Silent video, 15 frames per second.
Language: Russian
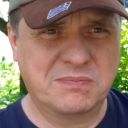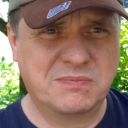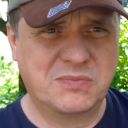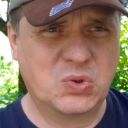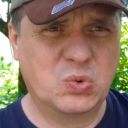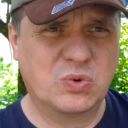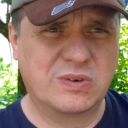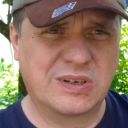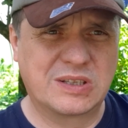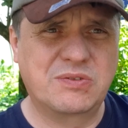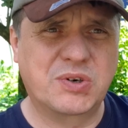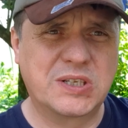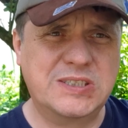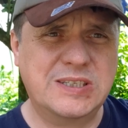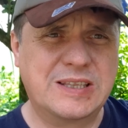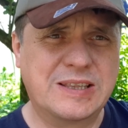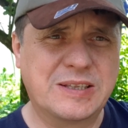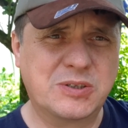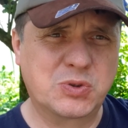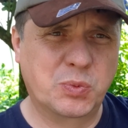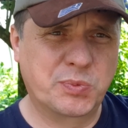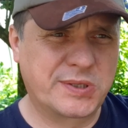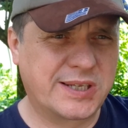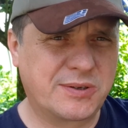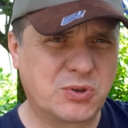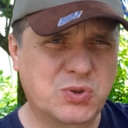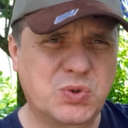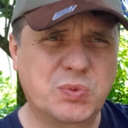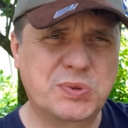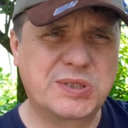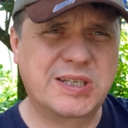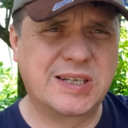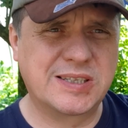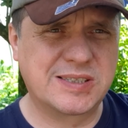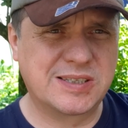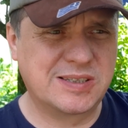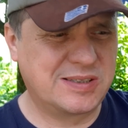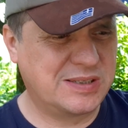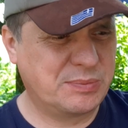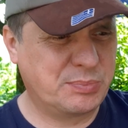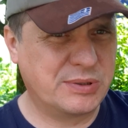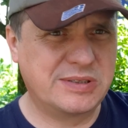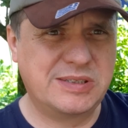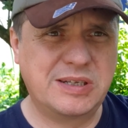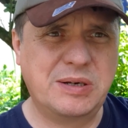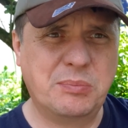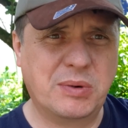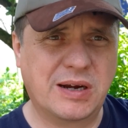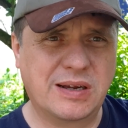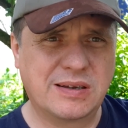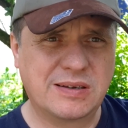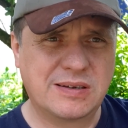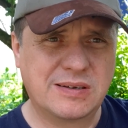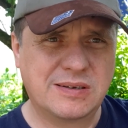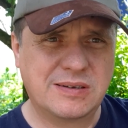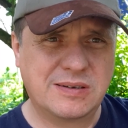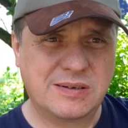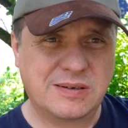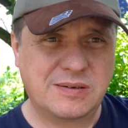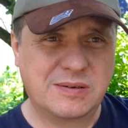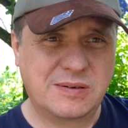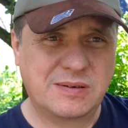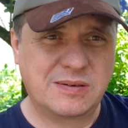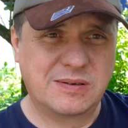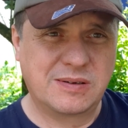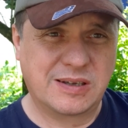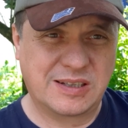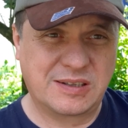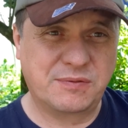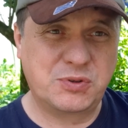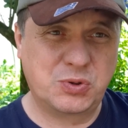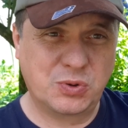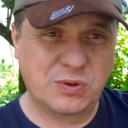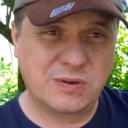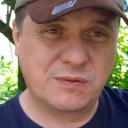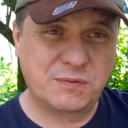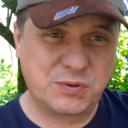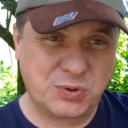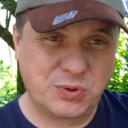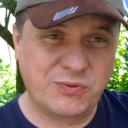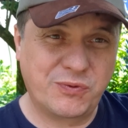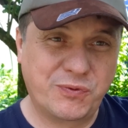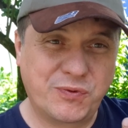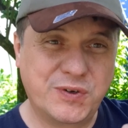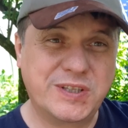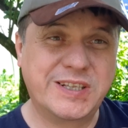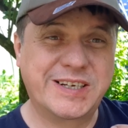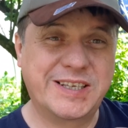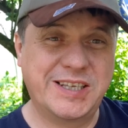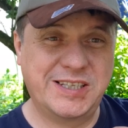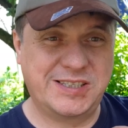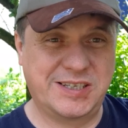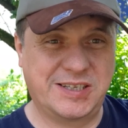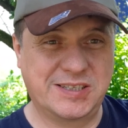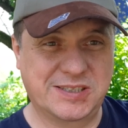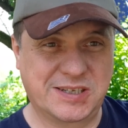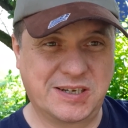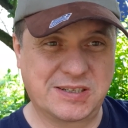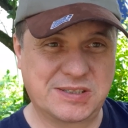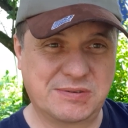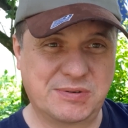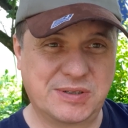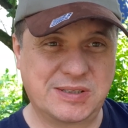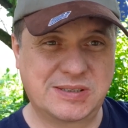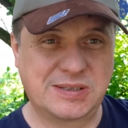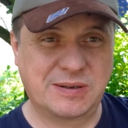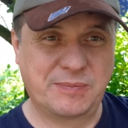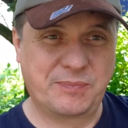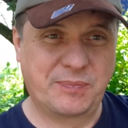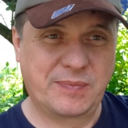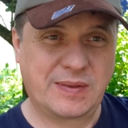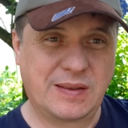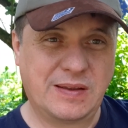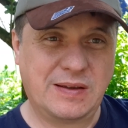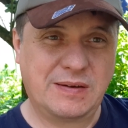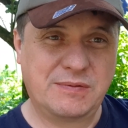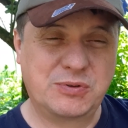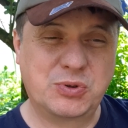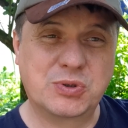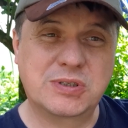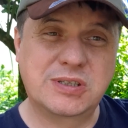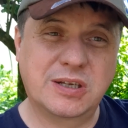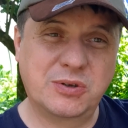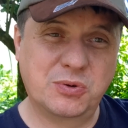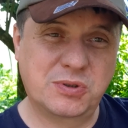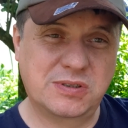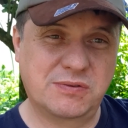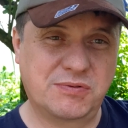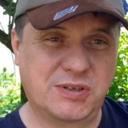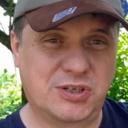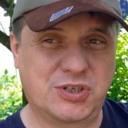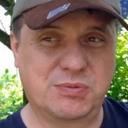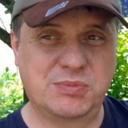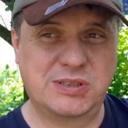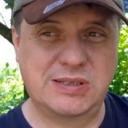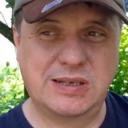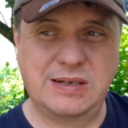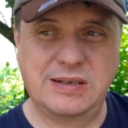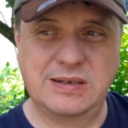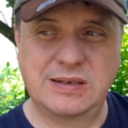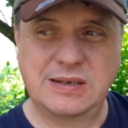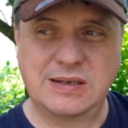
ну, отвратительные субстанции типа дерьма. Это все, все в энергетике сказывается. Все остается в нашем теле.